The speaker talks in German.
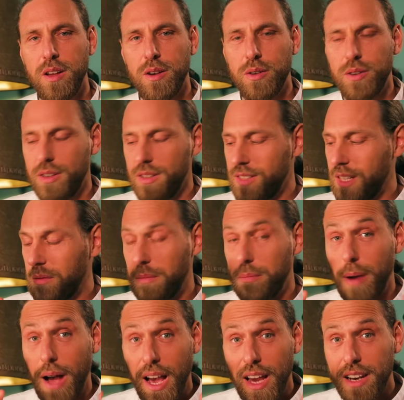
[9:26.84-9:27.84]
Und ich habe
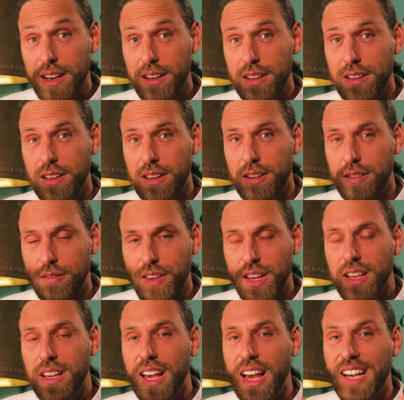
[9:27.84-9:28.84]
beide
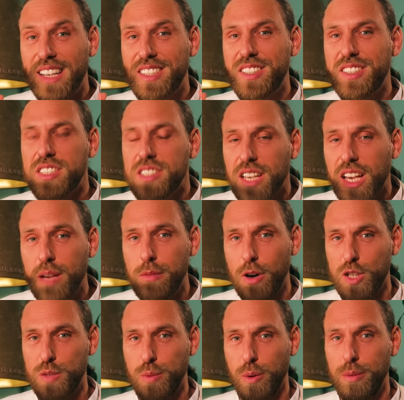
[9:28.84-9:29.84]
Wege extrem
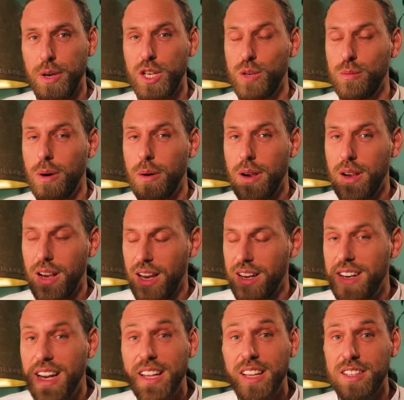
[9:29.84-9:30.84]
ausprobiert über
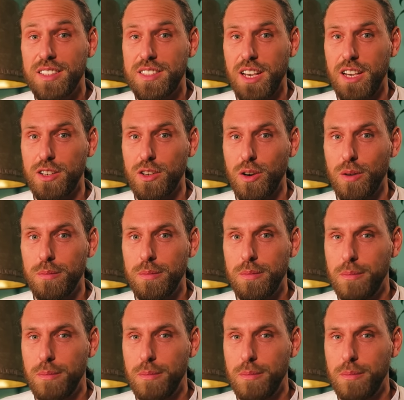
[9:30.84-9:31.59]
einen längeren Zeitraum.